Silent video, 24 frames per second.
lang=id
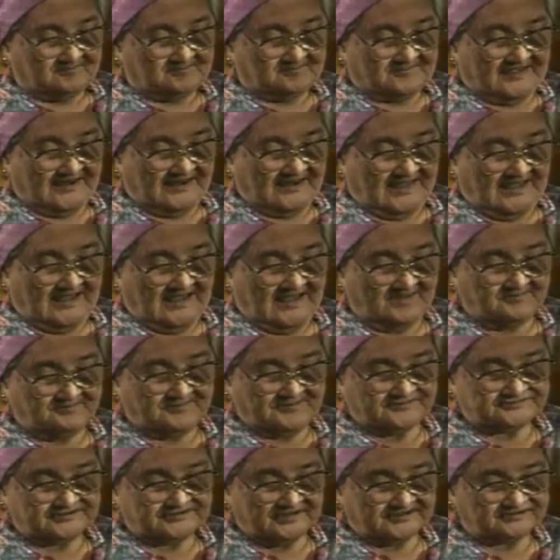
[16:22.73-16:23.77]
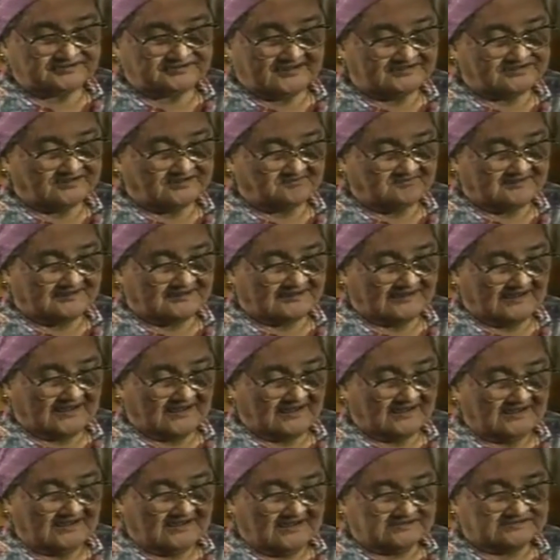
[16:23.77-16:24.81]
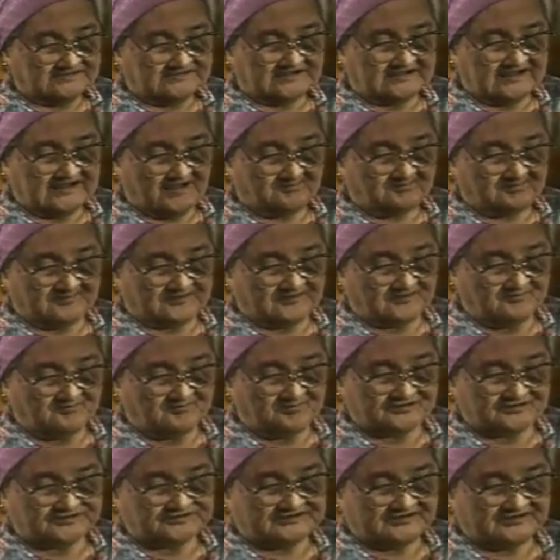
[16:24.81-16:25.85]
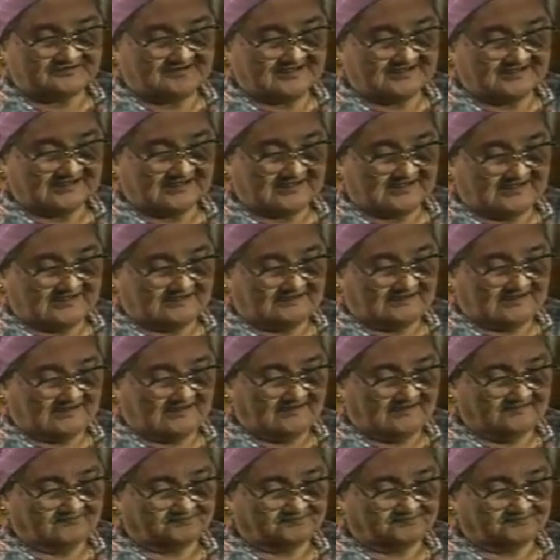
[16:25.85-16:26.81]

Biarlah habis harta dan benda jika penembus jiwa ke kanda.